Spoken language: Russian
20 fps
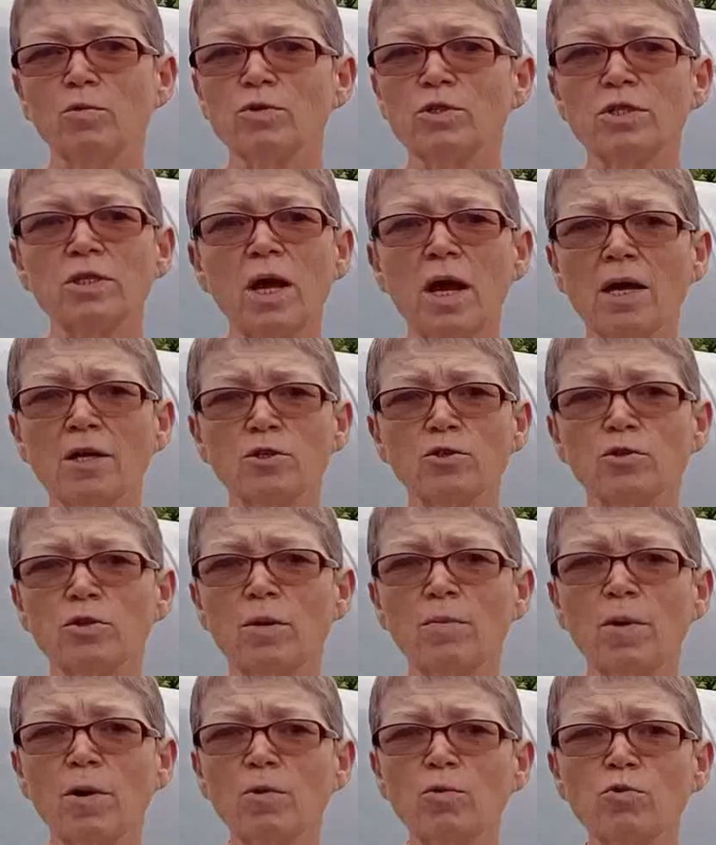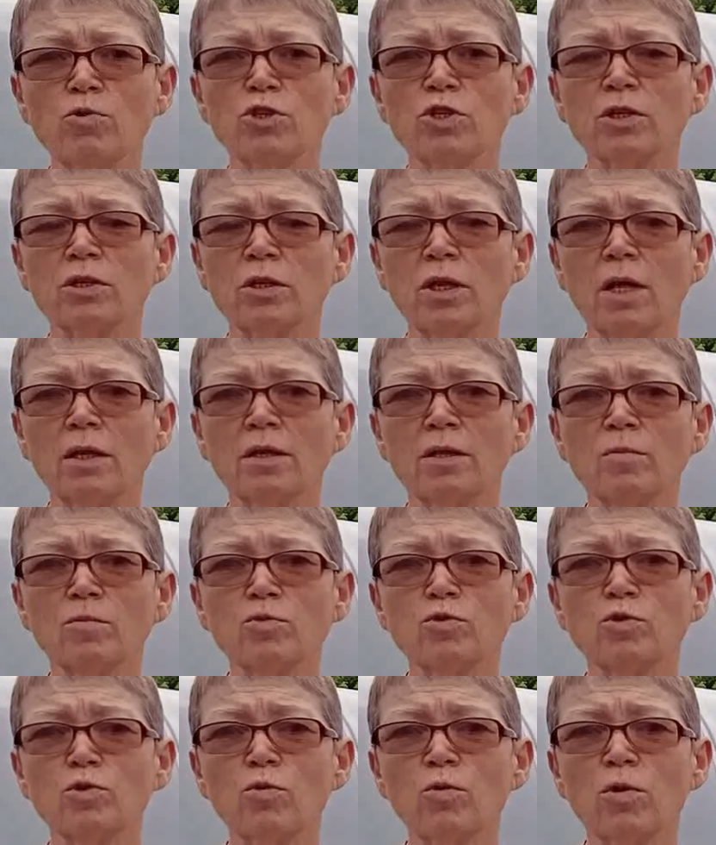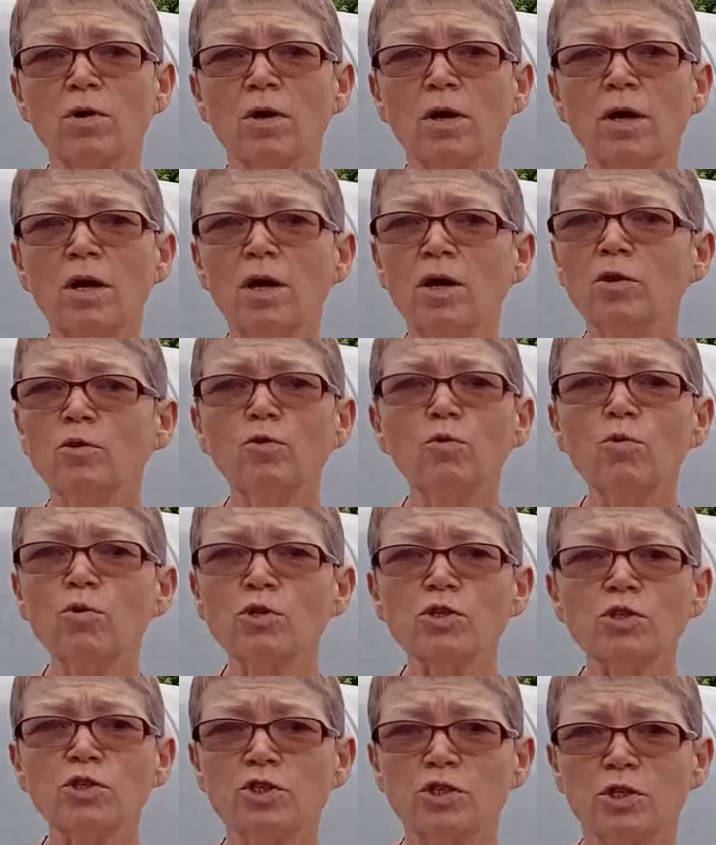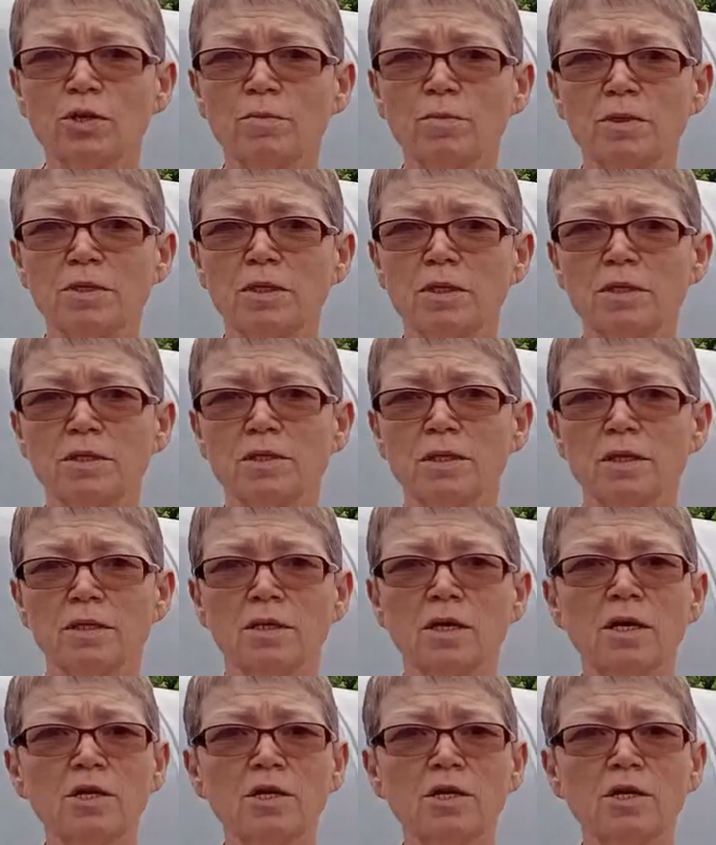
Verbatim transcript: Он знает, что там огурчик надо ему строго ножничками срезать.